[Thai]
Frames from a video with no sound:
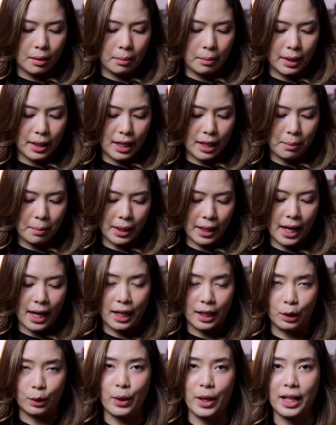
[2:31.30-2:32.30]
ไม่ได้มา
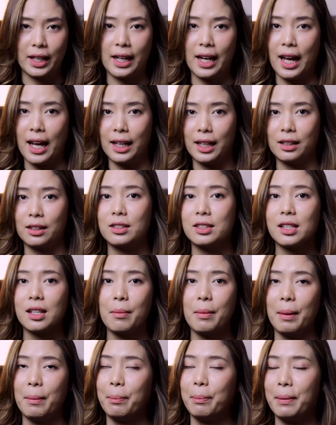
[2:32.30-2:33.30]
ถ่ายตัวเองนานนะก็
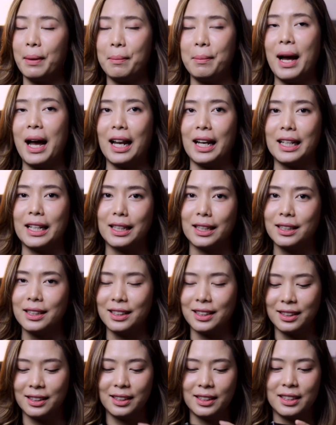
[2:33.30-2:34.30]
จะแบบประมาทนิด
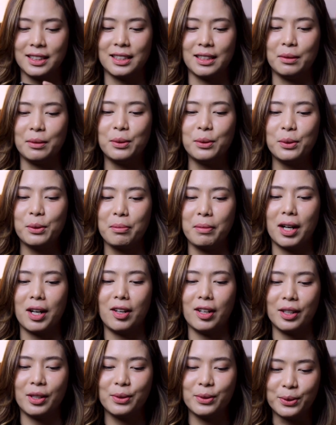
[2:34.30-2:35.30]
นึงจะพูดไม่
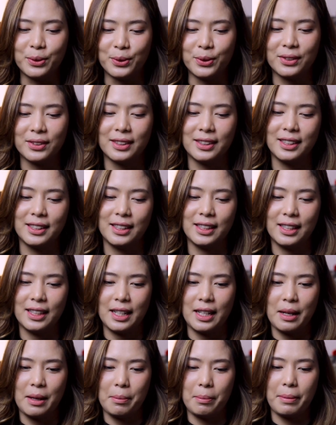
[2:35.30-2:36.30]
ค่อยถูก
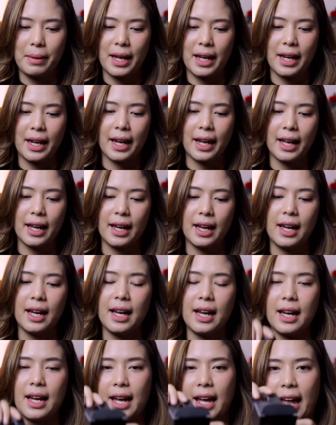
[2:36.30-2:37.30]
ไปค่ะ
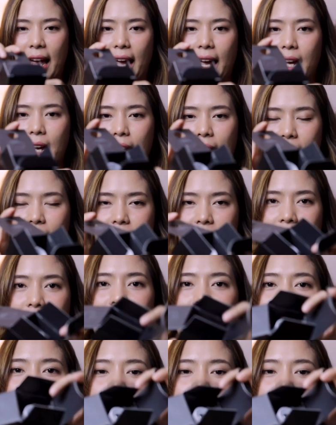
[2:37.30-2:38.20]
อ่ะอันนี้